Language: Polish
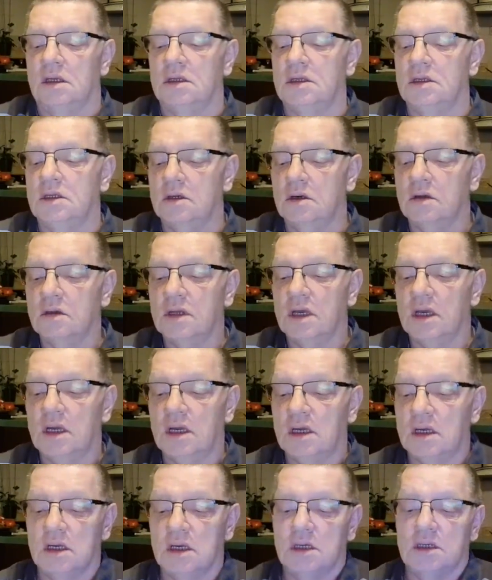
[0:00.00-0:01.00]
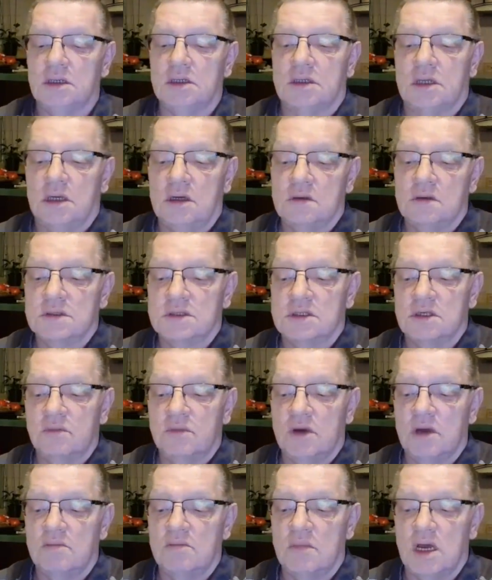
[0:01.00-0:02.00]
i ona, i ta
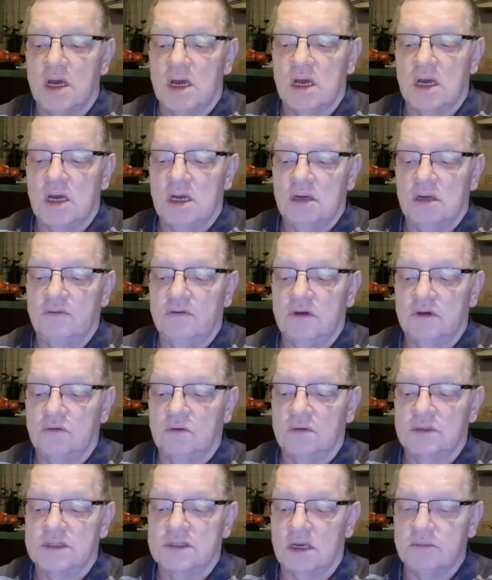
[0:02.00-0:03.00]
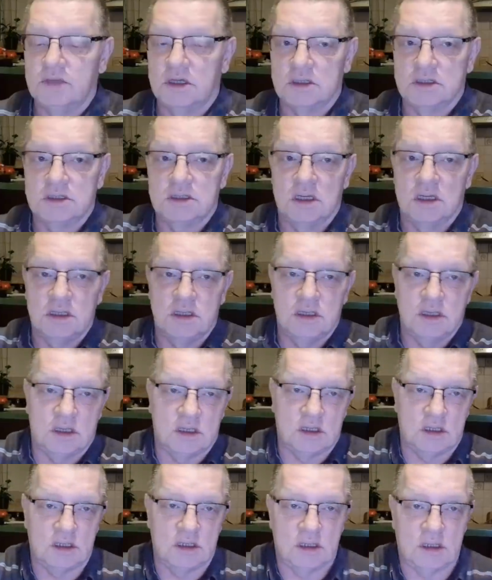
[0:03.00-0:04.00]
osoba ma według zamierzeń
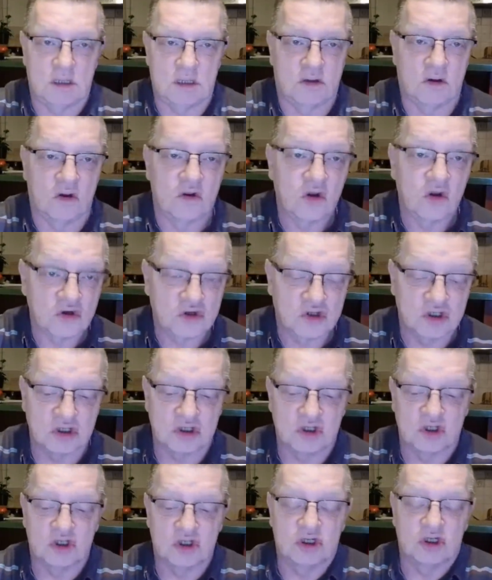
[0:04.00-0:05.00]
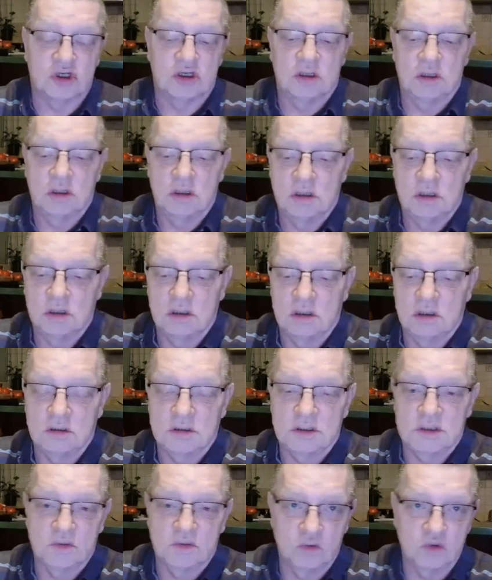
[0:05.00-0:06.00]
donosić
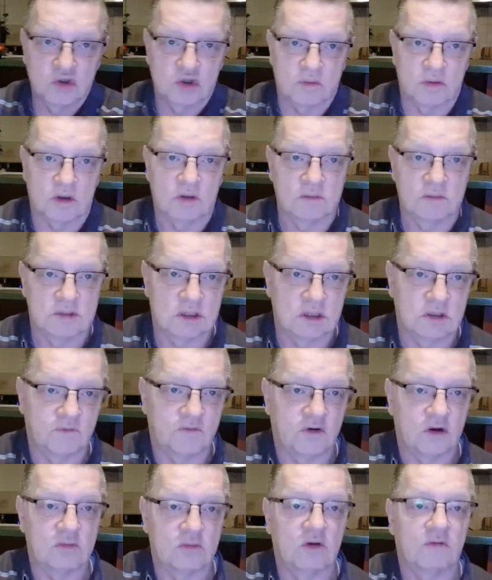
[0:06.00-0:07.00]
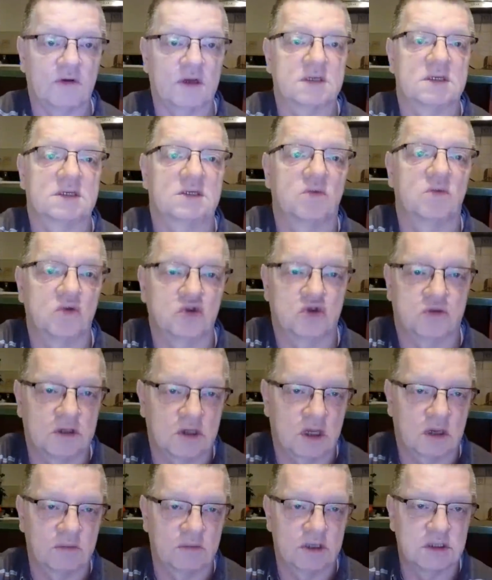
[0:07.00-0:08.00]
służbom, czy informować służby,
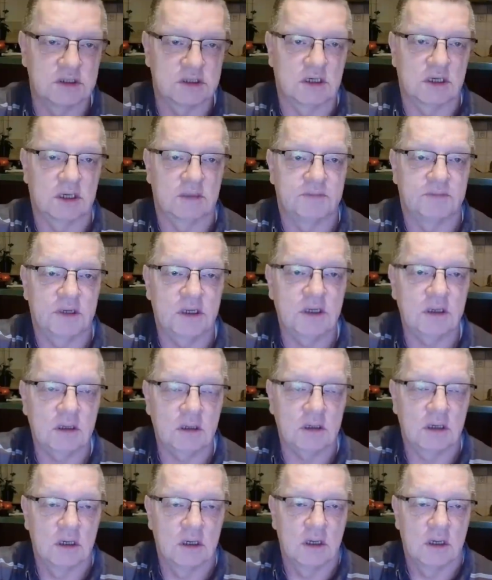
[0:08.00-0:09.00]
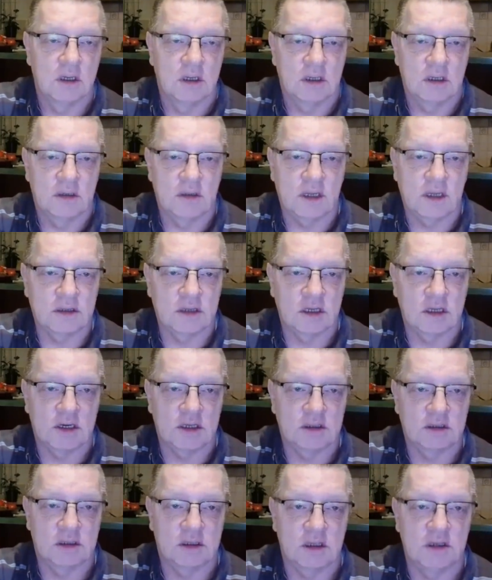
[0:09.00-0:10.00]
tak będzie lepiej, na
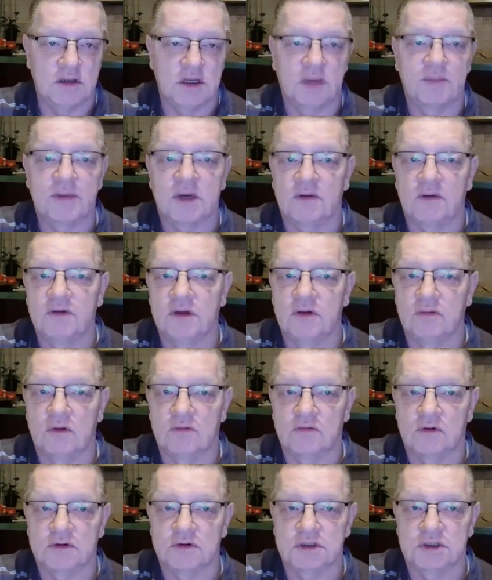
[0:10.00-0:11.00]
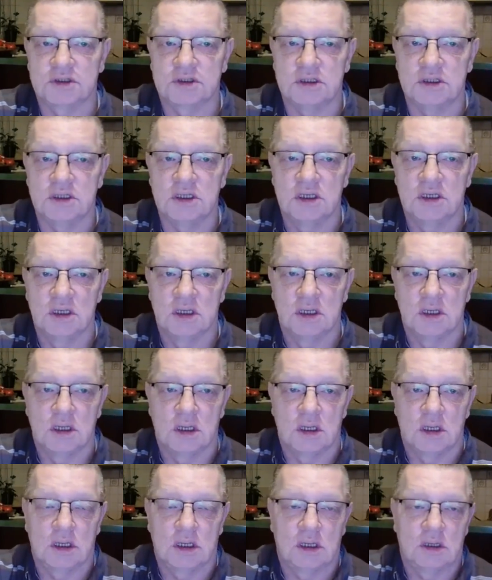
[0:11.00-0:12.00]
temat nieprawidłowości
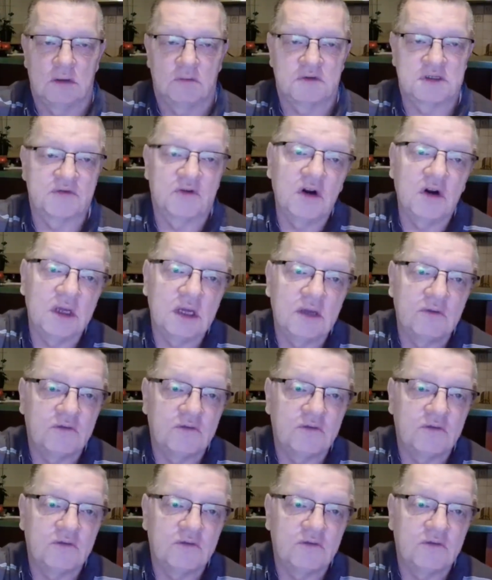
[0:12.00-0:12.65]
w swojej